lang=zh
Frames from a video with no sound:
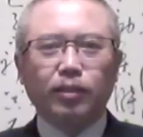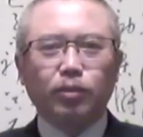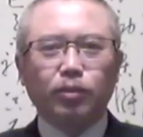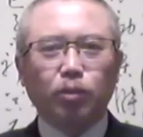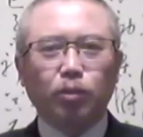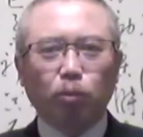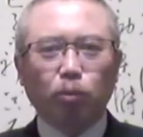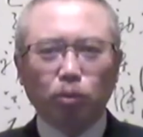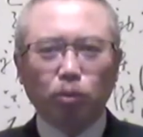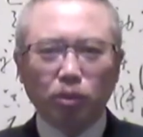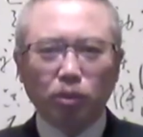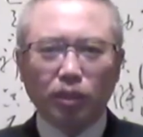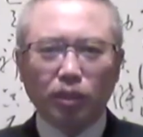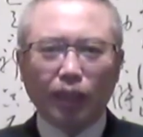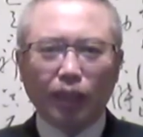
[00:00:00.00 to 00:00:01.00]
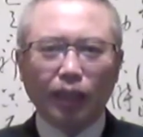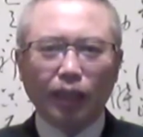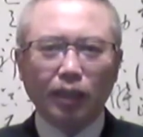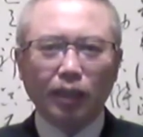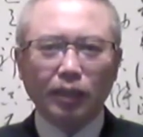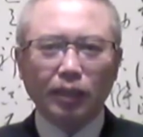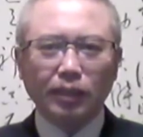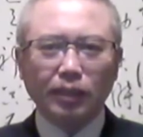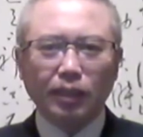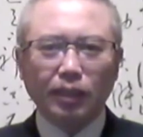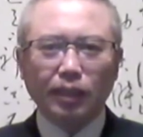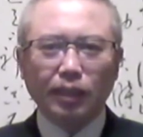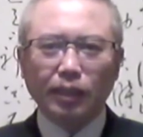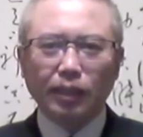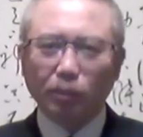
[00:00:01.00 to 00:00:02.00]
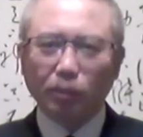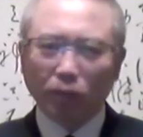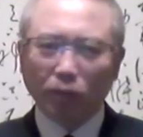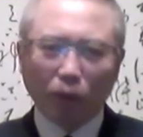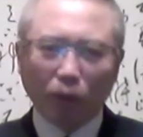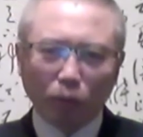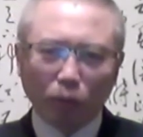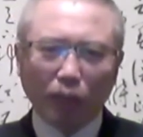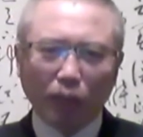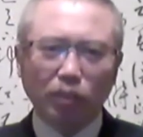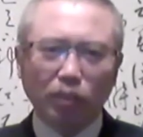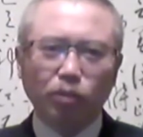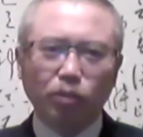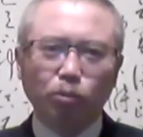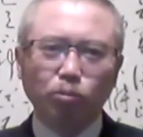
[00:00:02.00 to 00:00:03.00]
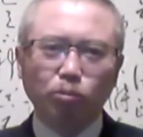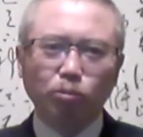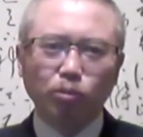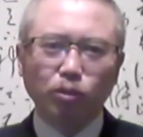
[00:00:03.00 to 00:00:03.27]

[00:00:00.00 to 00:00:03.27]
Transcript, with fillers: 所以过去几年呢，这个因为好大喜功，